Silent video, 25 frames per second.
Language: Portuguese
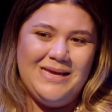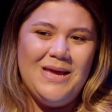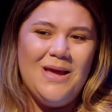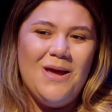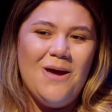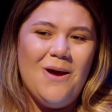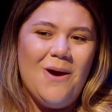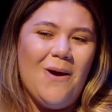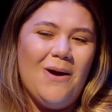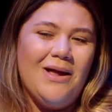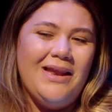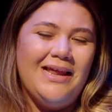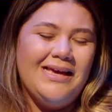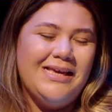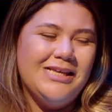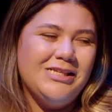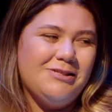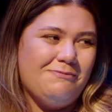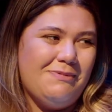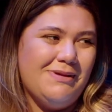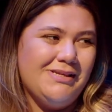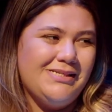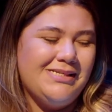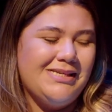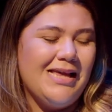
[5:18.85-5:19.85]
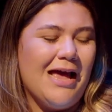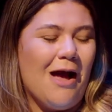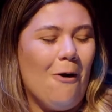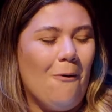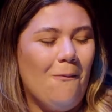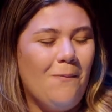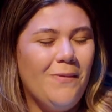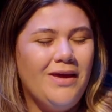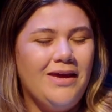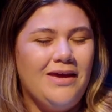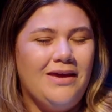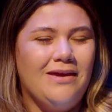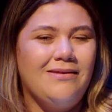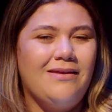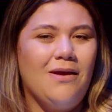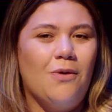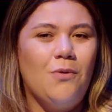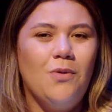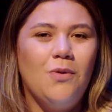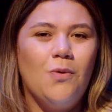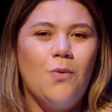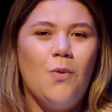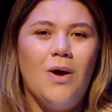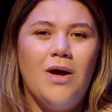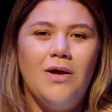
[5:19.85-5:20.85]
Que Olha que especial.
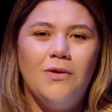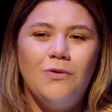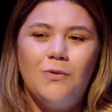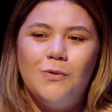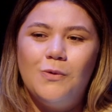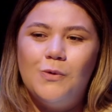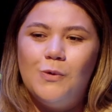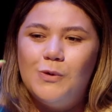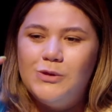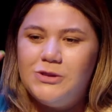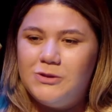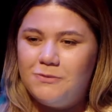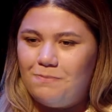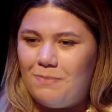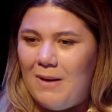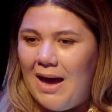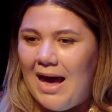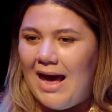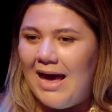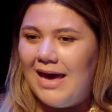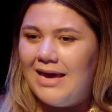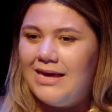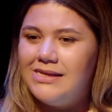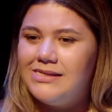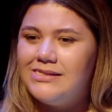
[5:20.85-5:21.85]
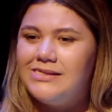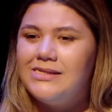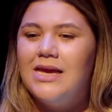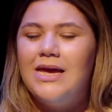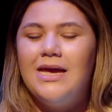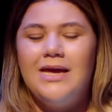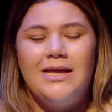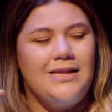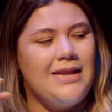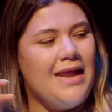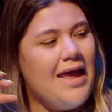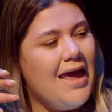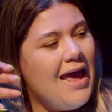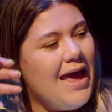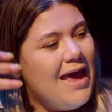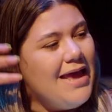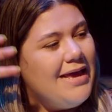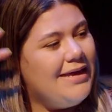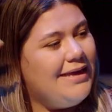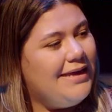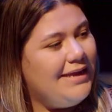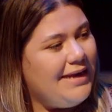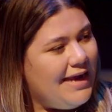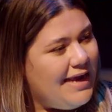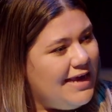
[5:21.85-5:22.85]
Então, enquanto os pais, né, a
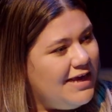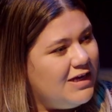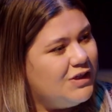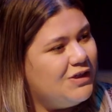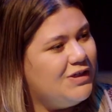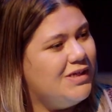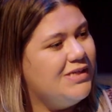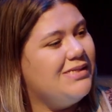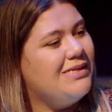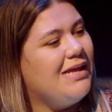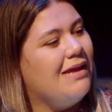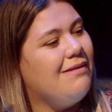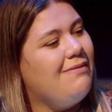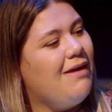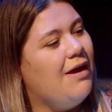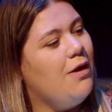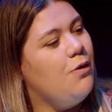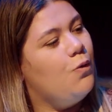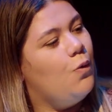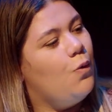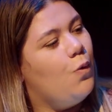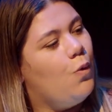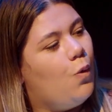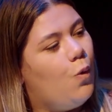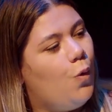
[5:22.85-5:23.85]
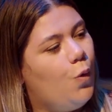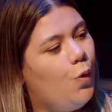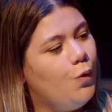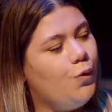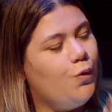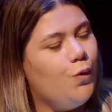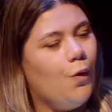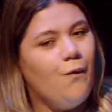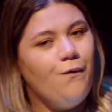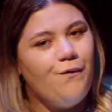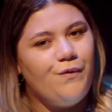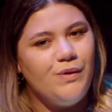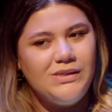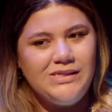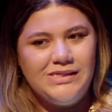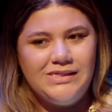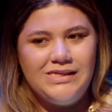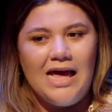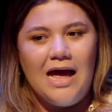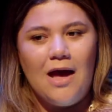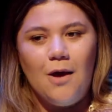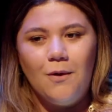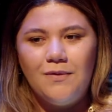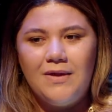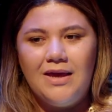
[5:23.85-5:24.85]
igreja está tendo o culto
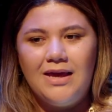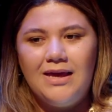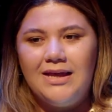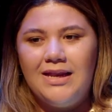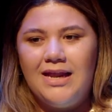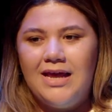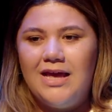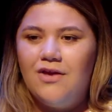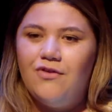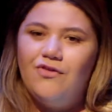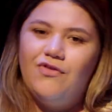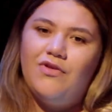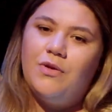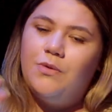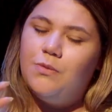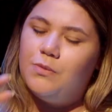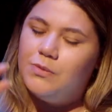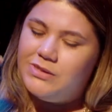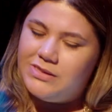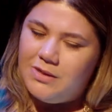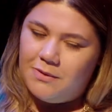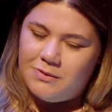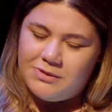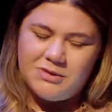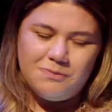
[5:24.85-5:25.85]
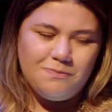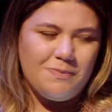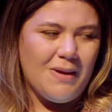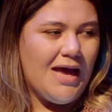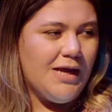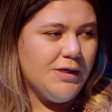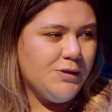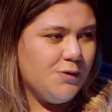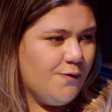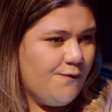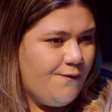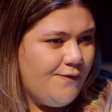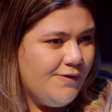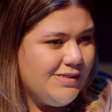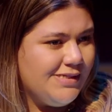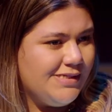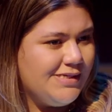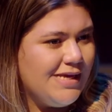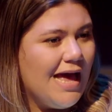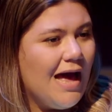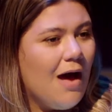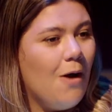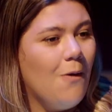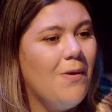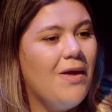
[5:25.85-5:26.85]
oficial da igreja no seu espaço
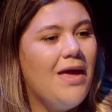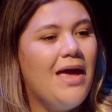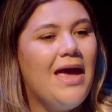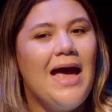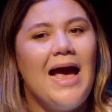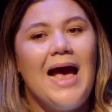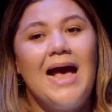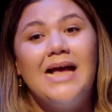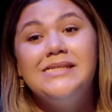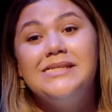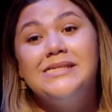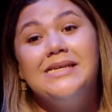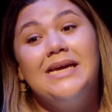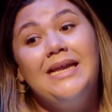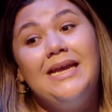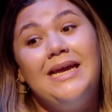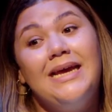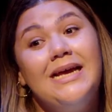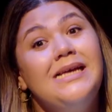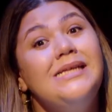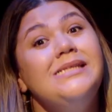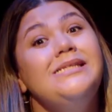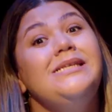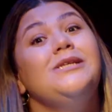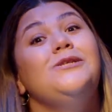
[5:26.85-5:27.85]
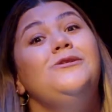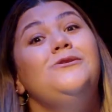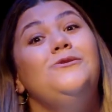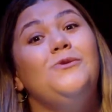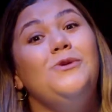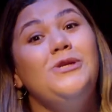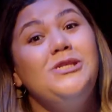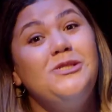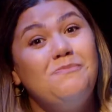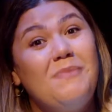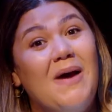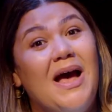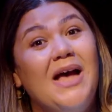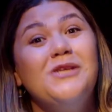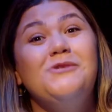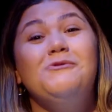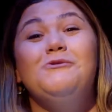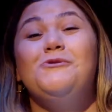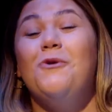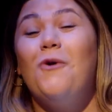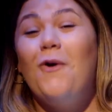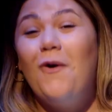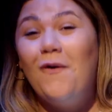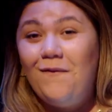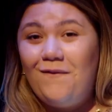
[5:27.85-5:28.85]
oficial, as crianças no
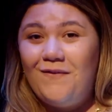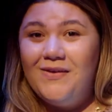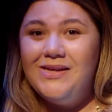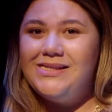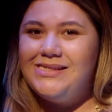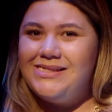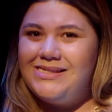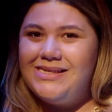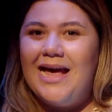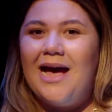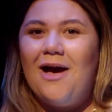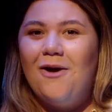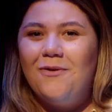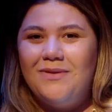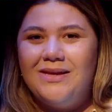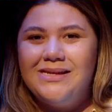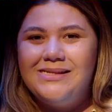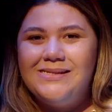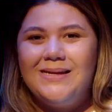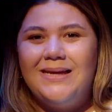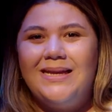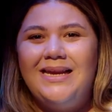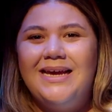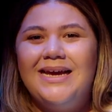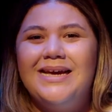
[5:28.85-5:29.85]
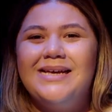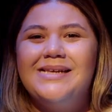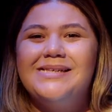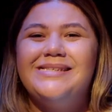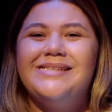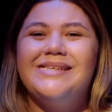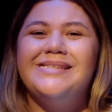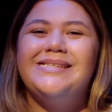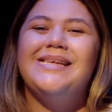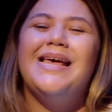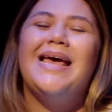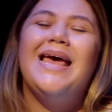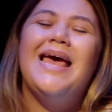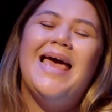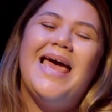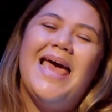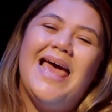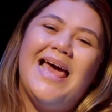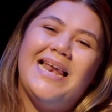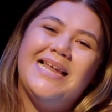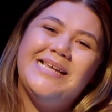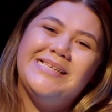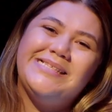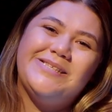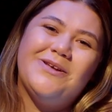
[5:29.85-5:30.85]
espaço oficial das crianças,
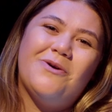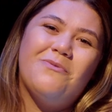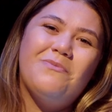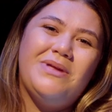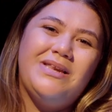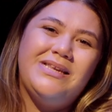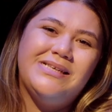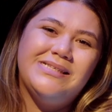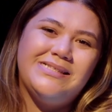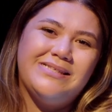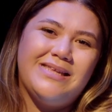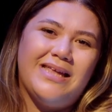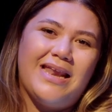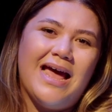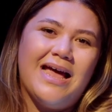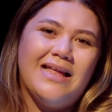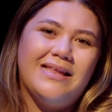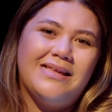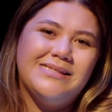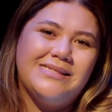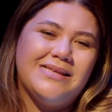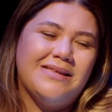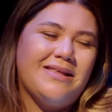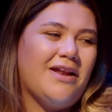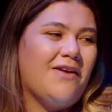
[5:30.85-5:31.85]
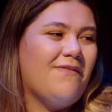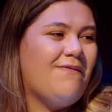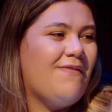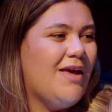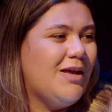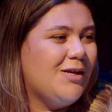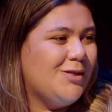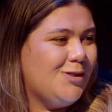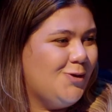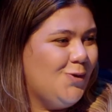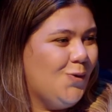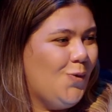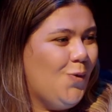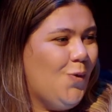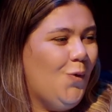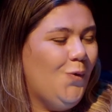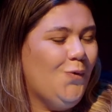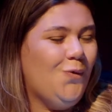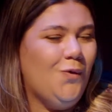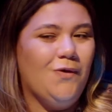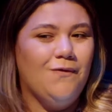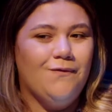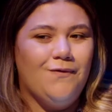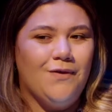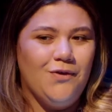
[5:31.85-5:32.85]
elas são ministradas através do
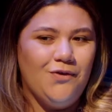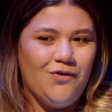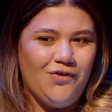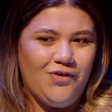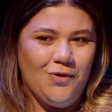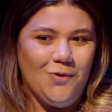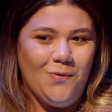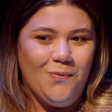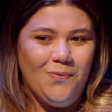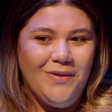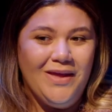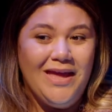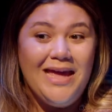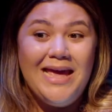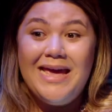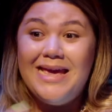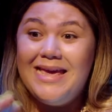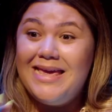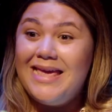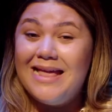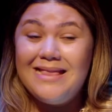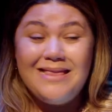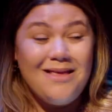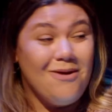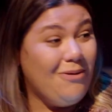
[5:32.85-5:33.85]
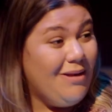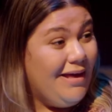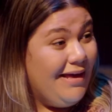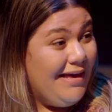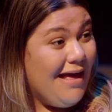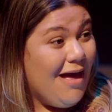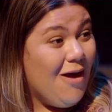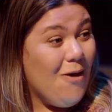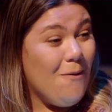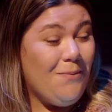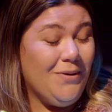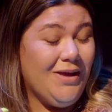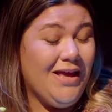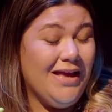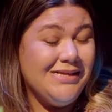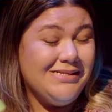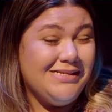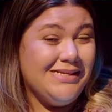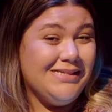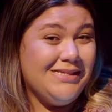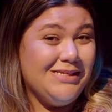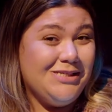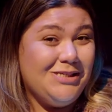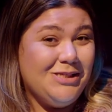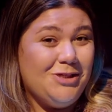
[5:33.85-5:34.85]
culto infantil. E é tão legal porque às
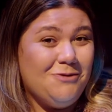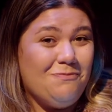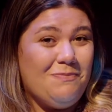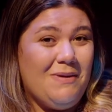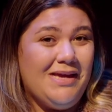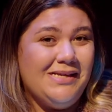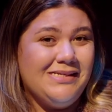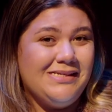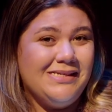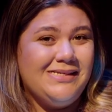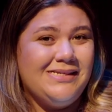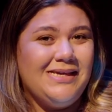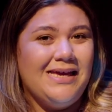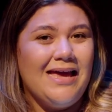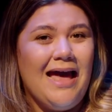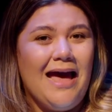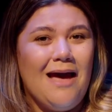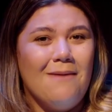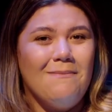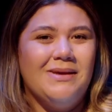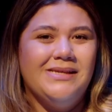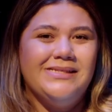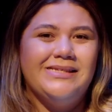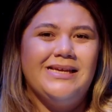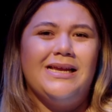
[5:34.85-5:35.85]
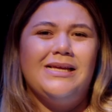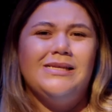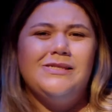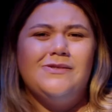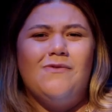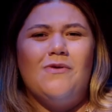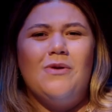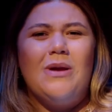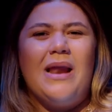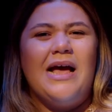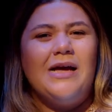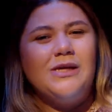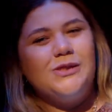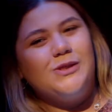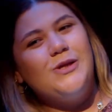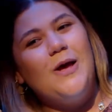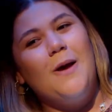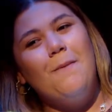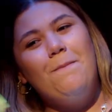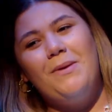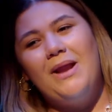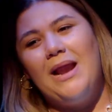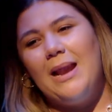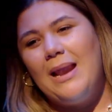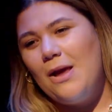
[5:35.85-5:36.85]
vezes a gente pensa assim: "Ah, mas elas vão lá
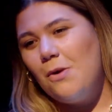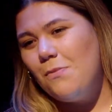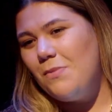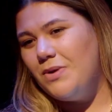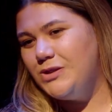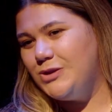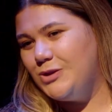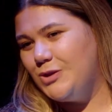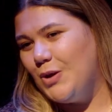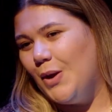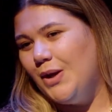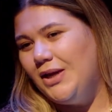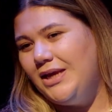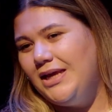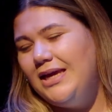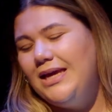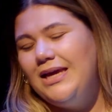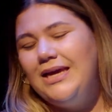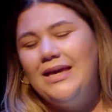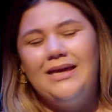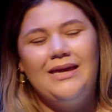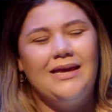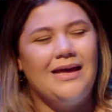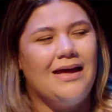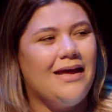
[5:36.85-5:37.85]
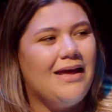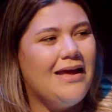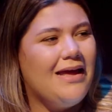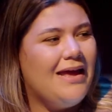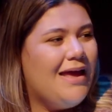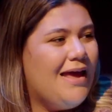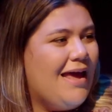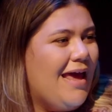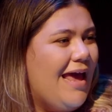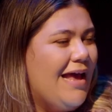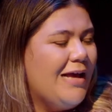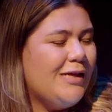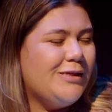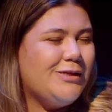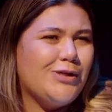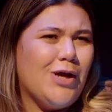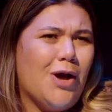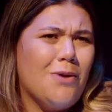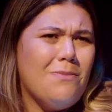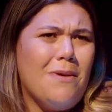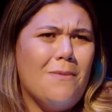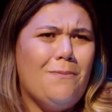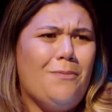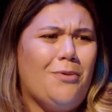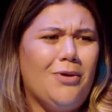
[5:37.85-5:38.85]
só para ler uma historinha, Sim. é
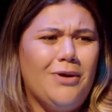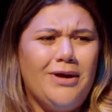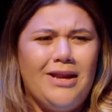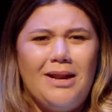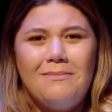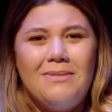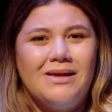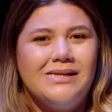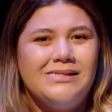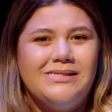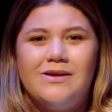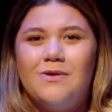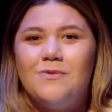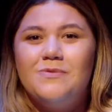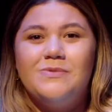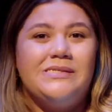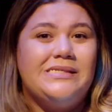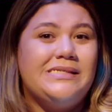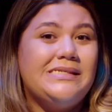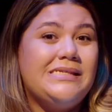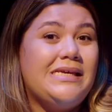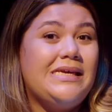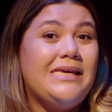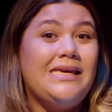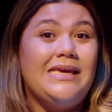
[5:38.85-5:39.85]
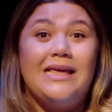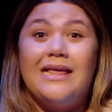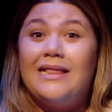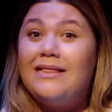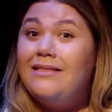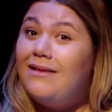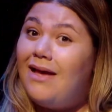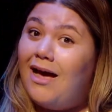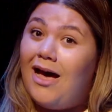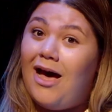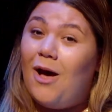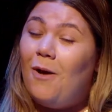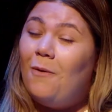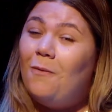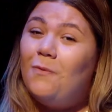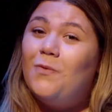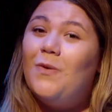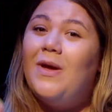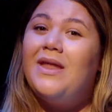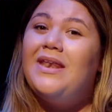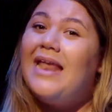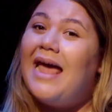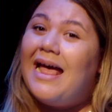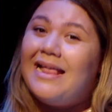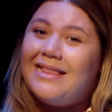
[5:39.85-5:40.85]
só uma programaçãozinha". Não,
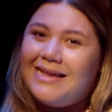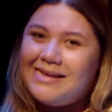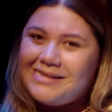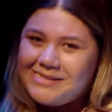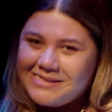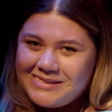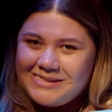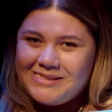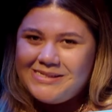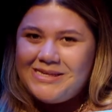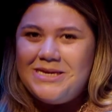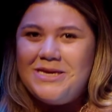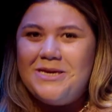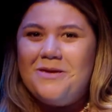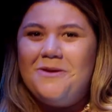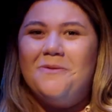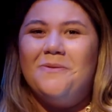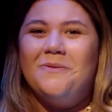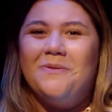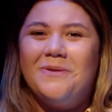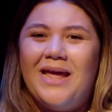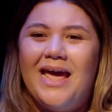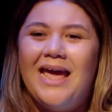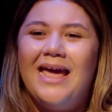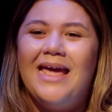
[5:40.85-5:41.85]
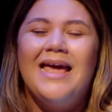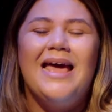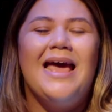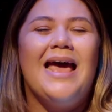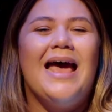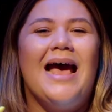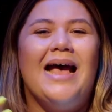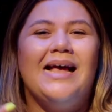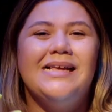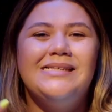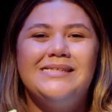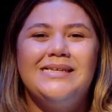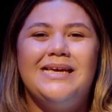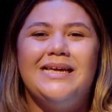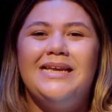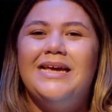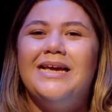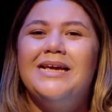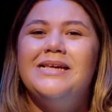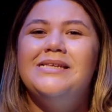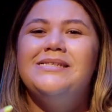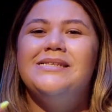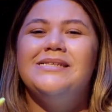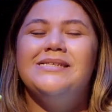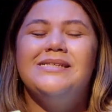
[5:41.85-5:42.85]
não é nadazinho, né? As
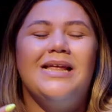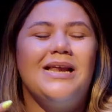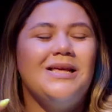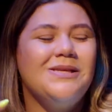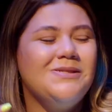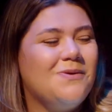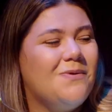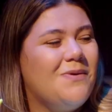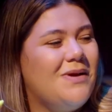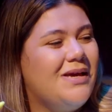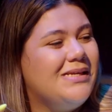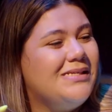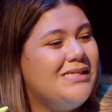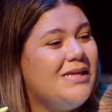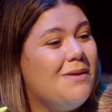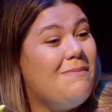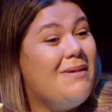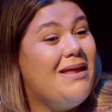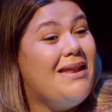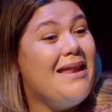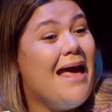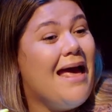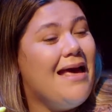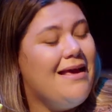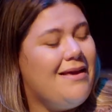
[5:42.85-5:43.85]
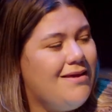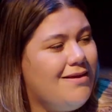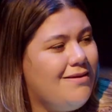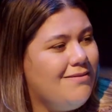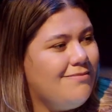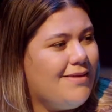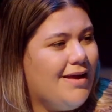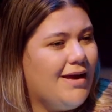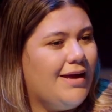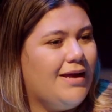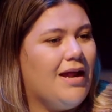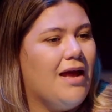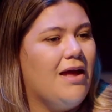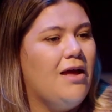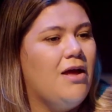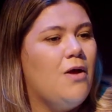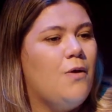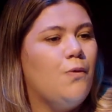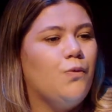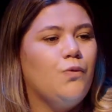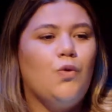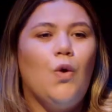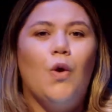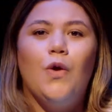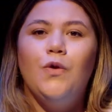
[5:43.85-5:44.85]
crianças elas vão receber na íntegra
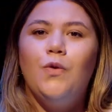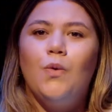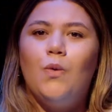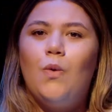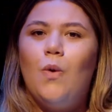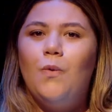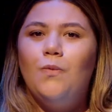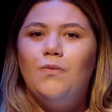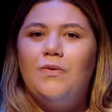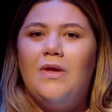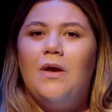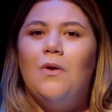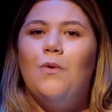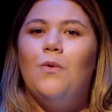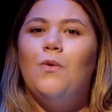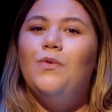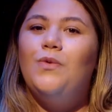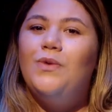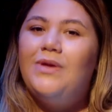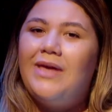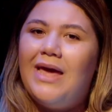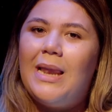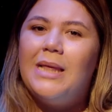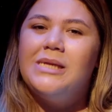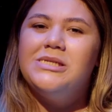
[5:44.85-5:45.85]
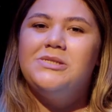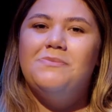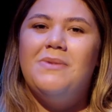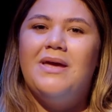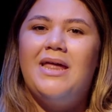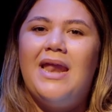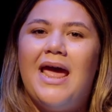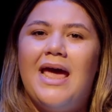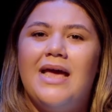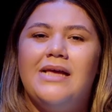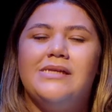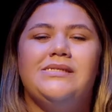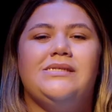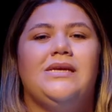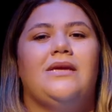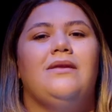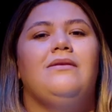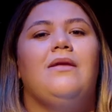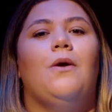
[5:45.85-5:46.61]
todo o conteúdo que elas merecem.